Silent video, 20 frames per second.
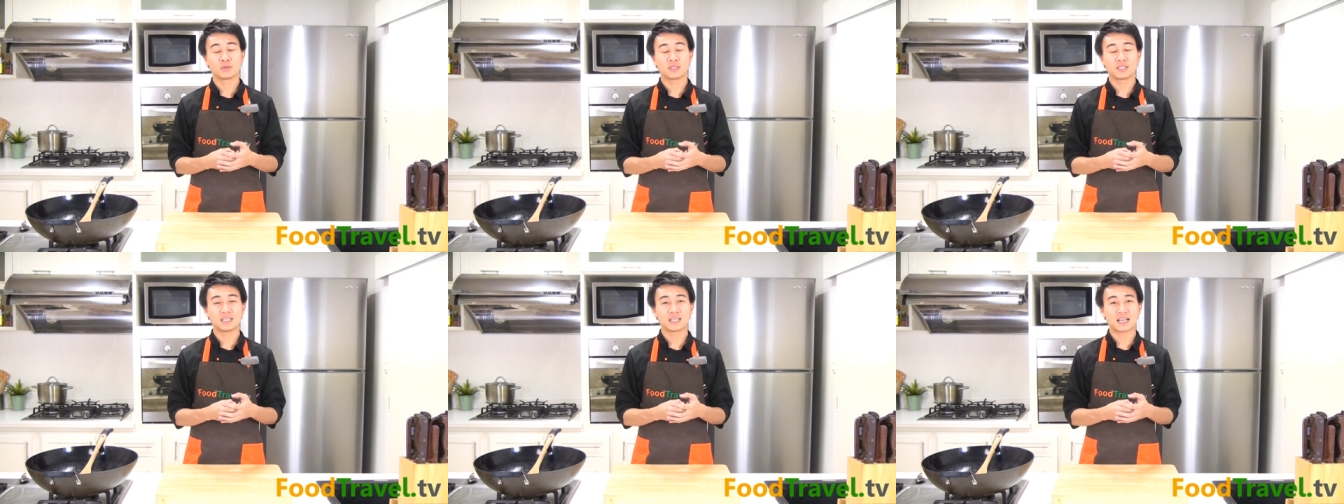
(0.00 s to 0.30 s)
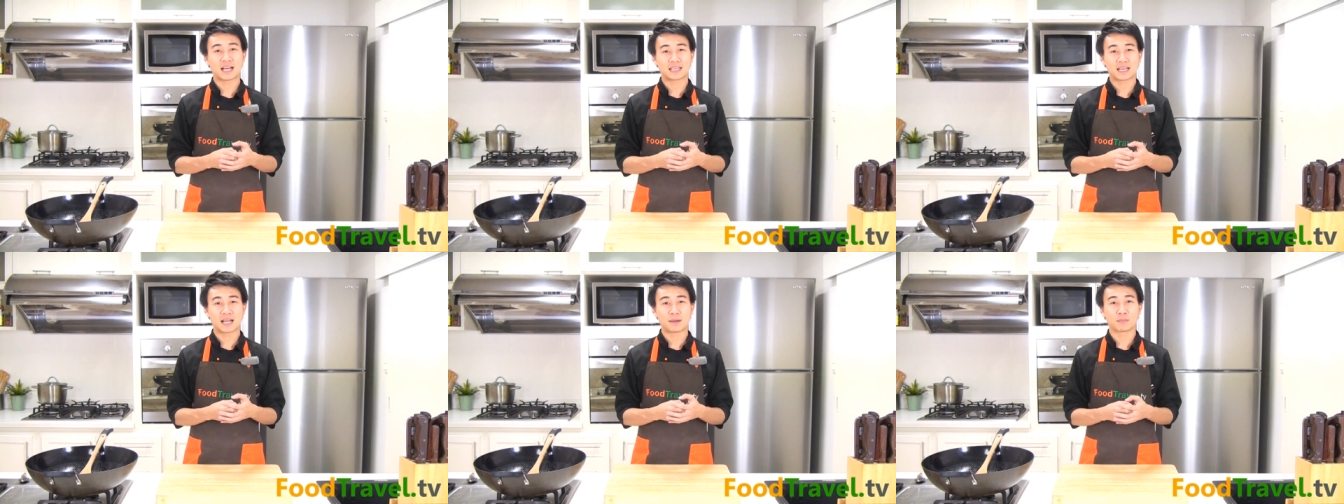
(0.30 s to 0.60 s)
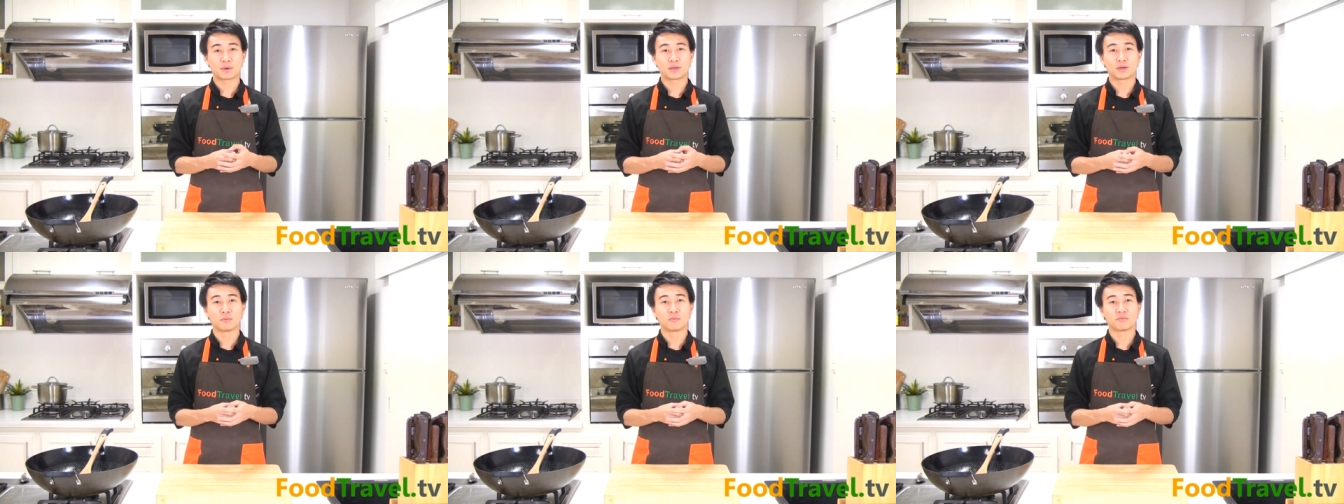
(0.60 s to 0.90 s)
วิธีการ
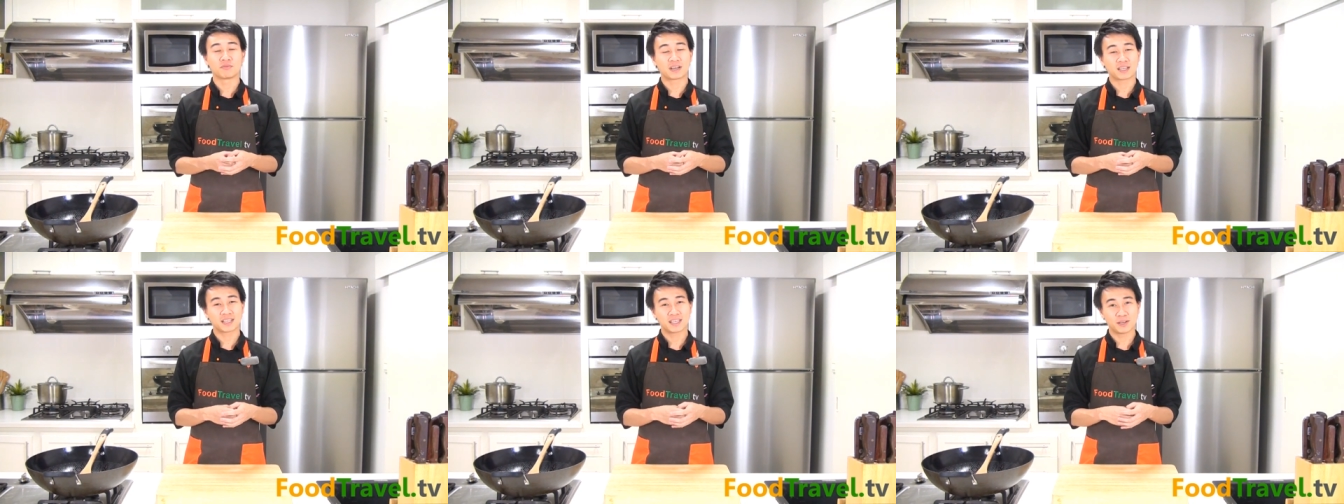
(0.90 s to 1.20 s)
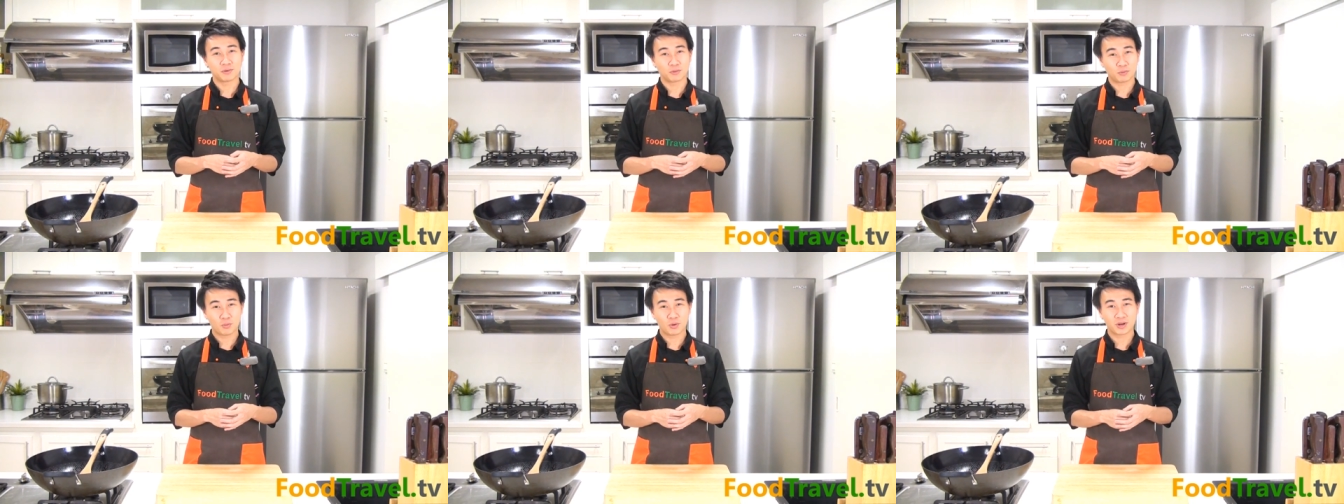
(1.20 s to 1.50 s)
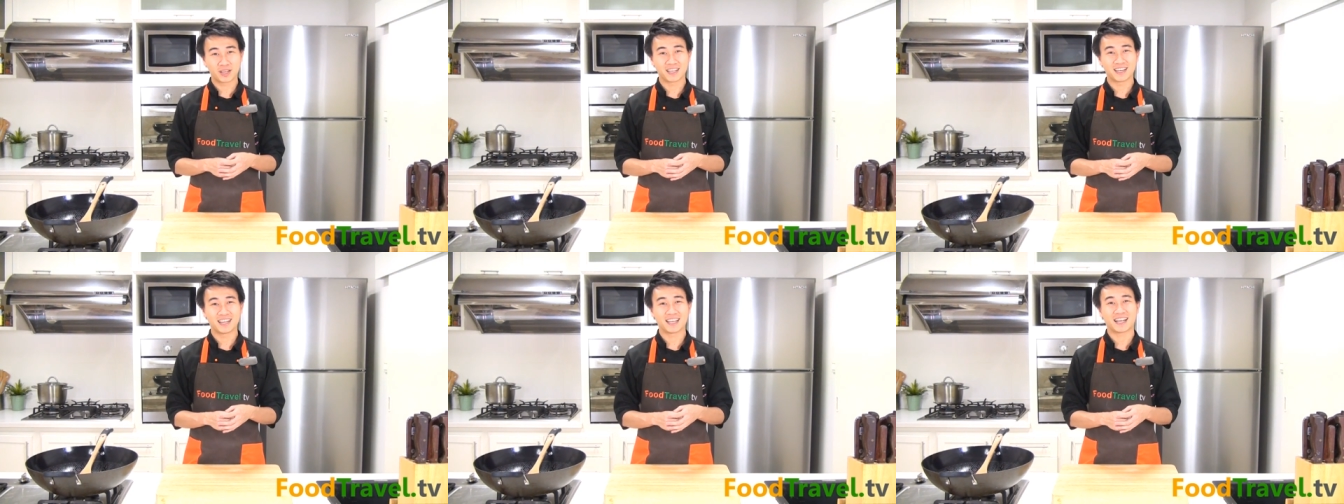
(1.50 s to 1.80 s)
ทำขนมฟักเขียวก
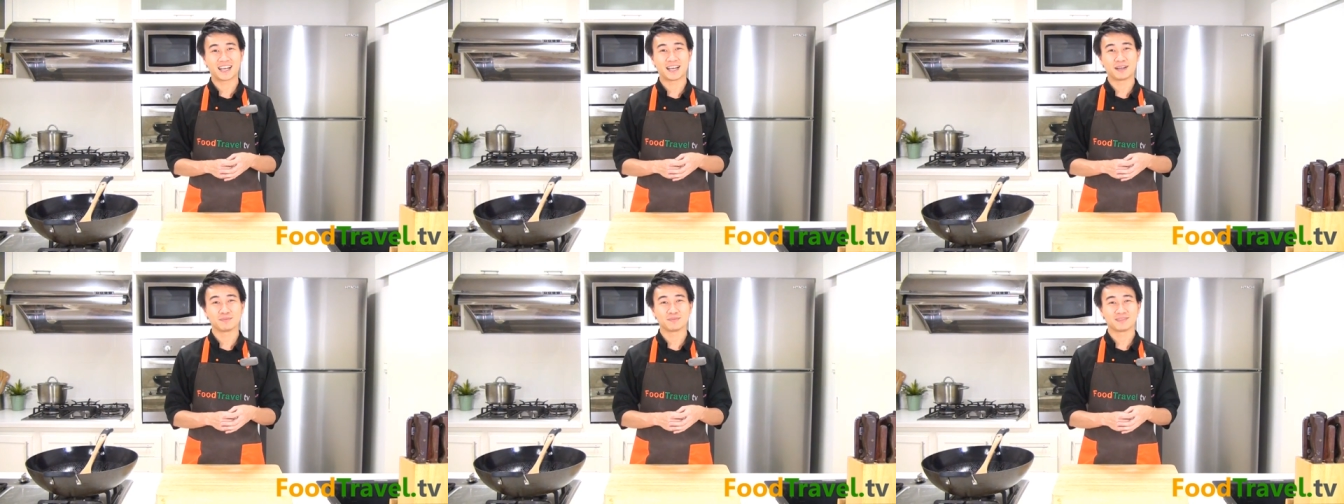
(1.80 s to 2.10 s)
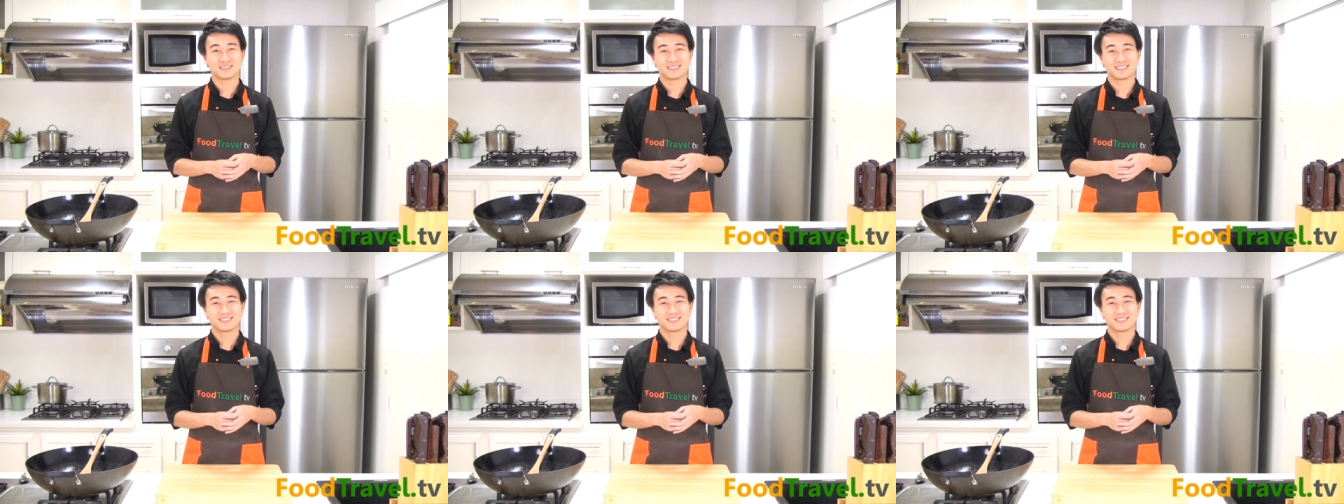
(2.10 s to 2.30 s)
วนกันเลยครับ